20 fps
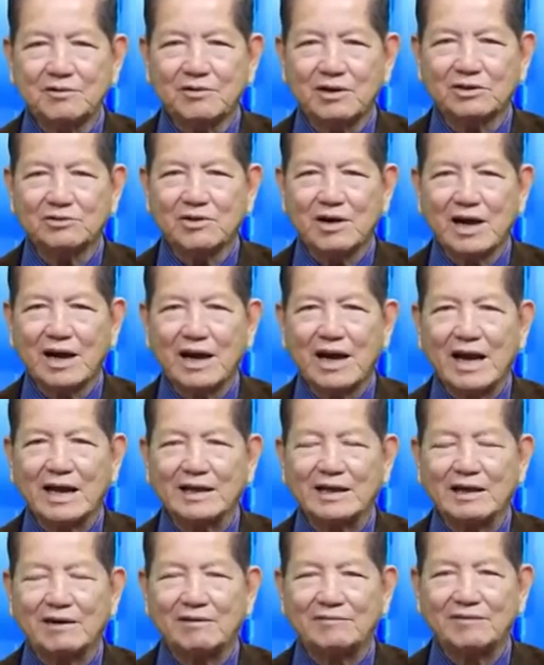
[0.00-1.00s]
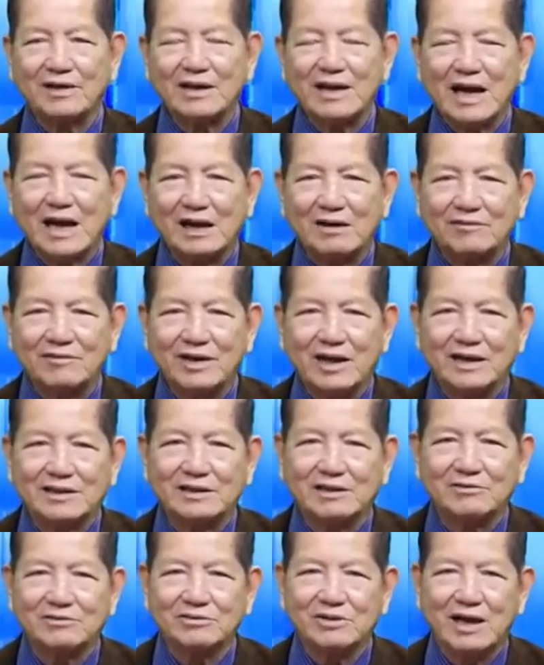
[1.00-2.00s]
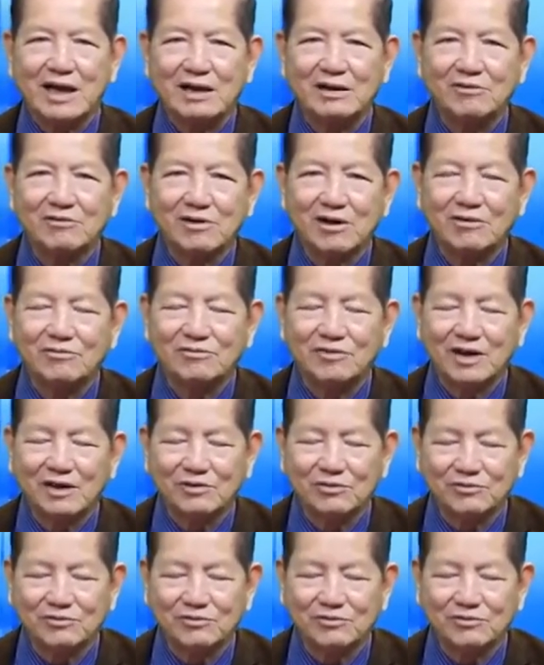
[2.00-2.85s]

quan toàn người anh nào vẫn đang làm việc ở trong các tòa án hồng kông phải